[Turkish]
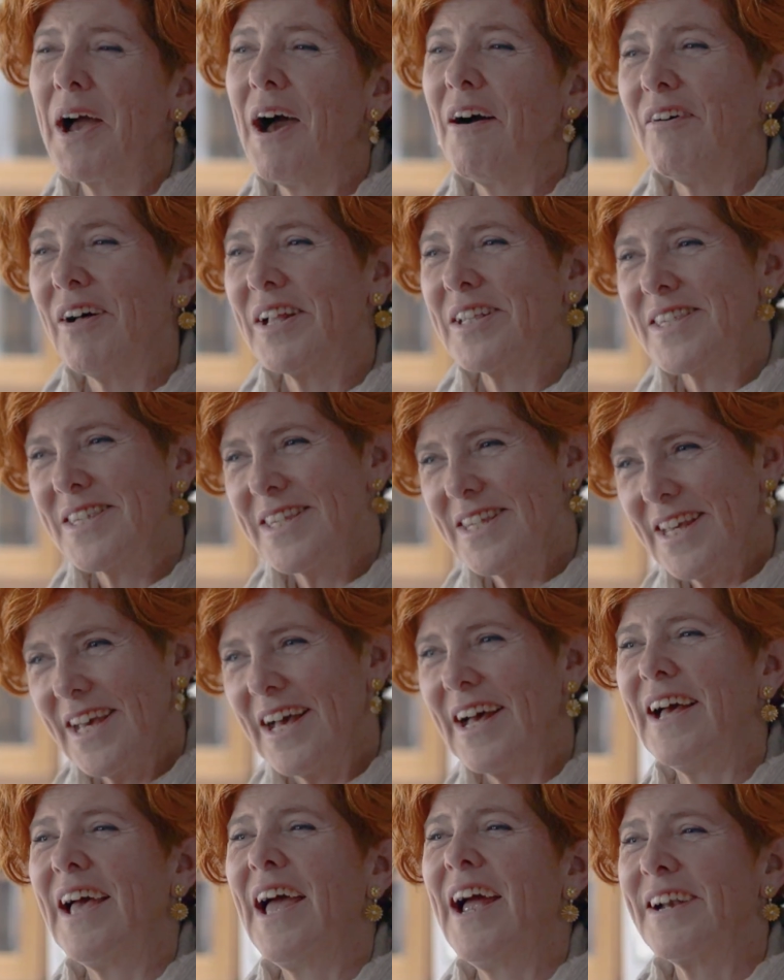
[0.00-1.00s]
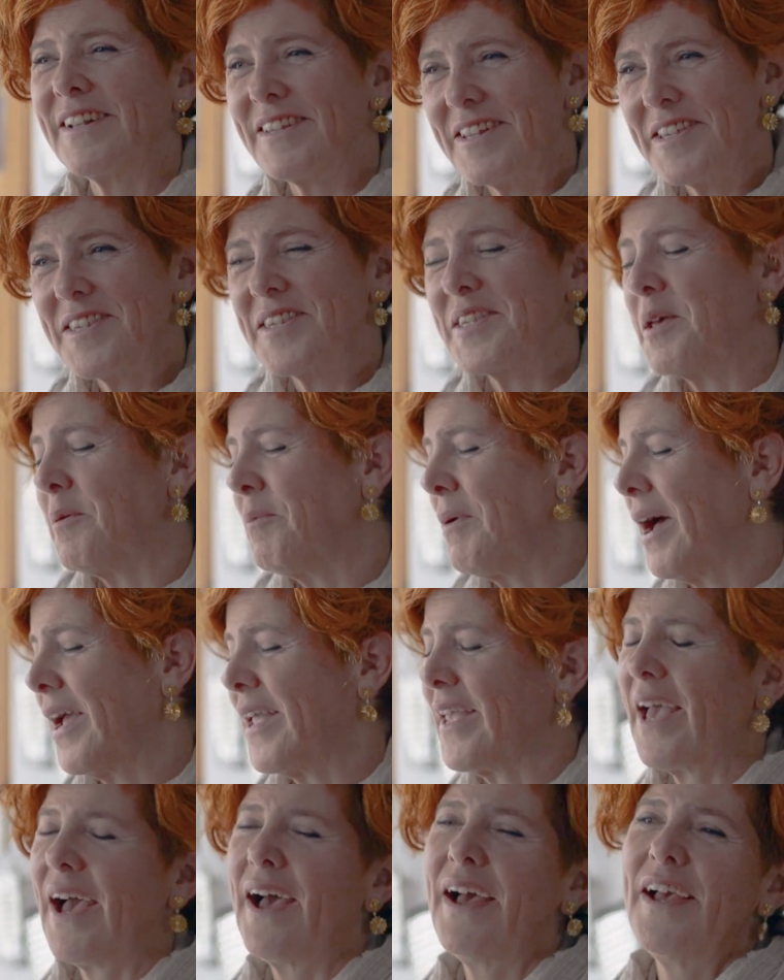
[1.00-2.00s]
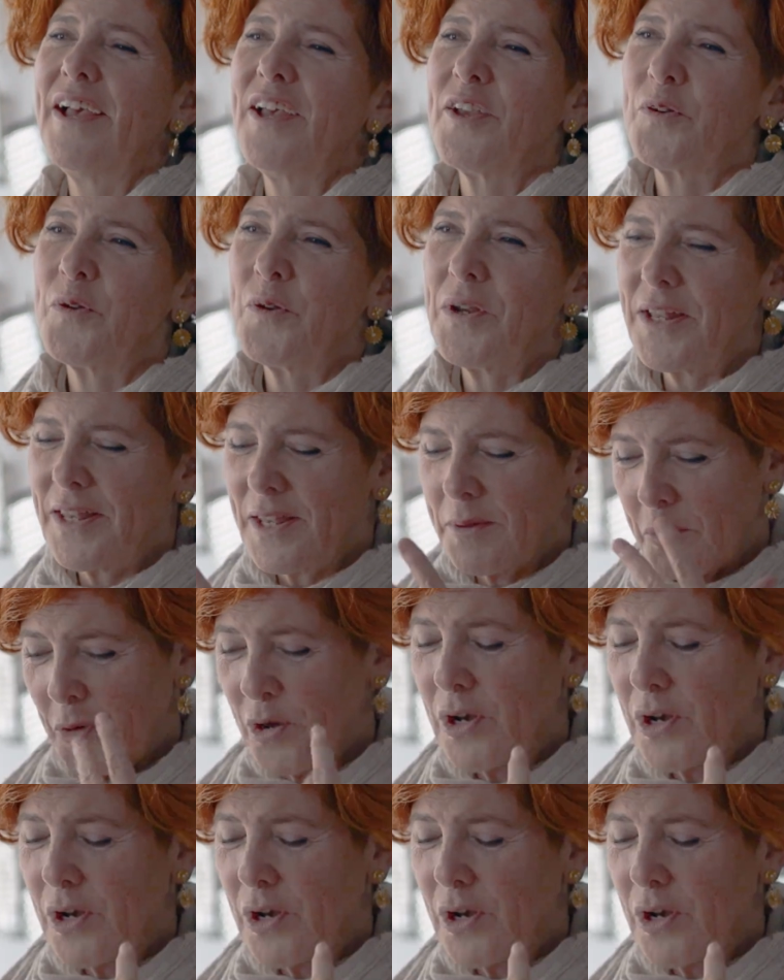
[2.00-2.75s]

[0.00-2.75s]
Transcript: kahvaltısı ya, ertesi sabah ya. Güne de